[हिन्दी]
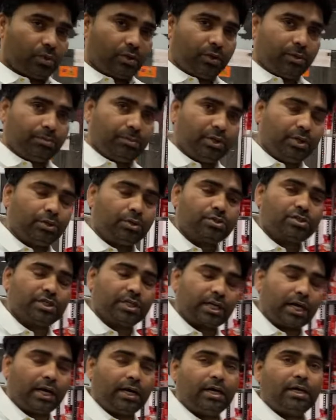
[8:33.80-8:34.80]
वीडियोस
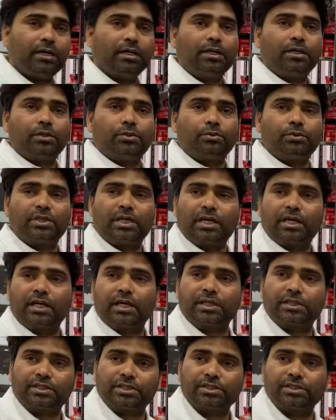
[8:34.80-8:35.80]
दिखाएं उनके
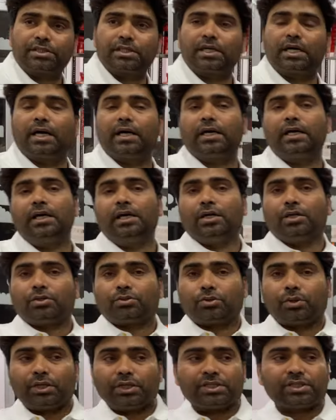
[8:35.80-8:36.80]
कलेक्शंस दिखाएं
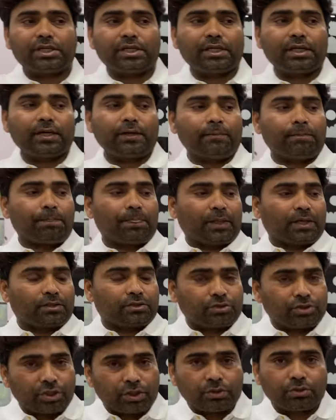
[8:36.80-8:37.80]
तो इसलिए
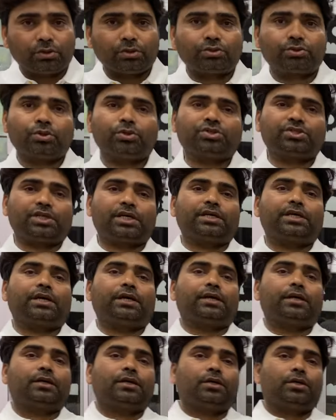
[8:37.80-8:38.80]
जिनको जो
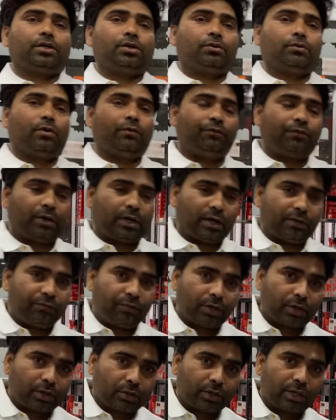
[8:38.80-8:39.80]
चाहिए वो
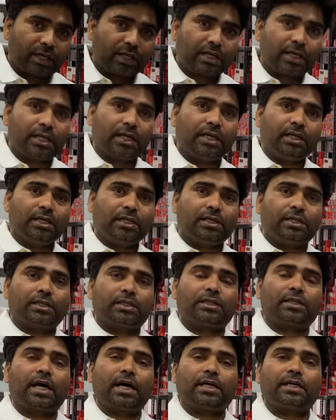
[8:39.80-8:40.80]
फटाफट ऑर्डर करें
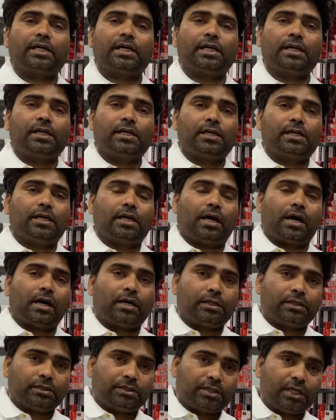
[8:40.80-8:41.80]
ताकि
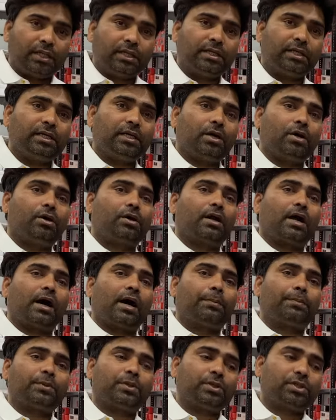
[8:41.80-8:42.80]
जल्दी और
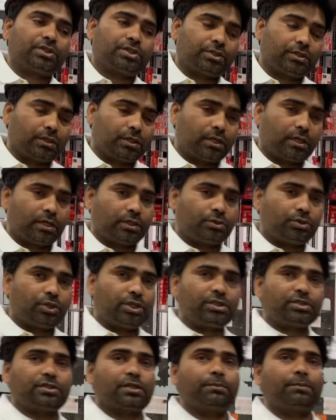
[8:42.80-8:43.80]
आपको
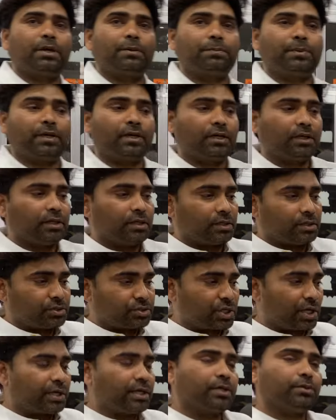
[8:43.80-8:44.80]
जिस समय पर
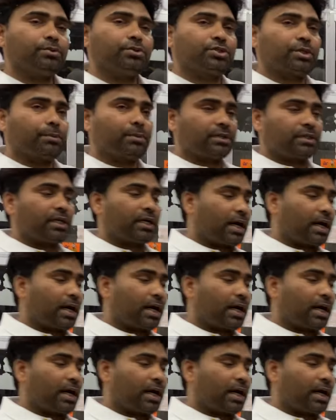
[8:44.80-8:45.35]
चाहिए उस समय तक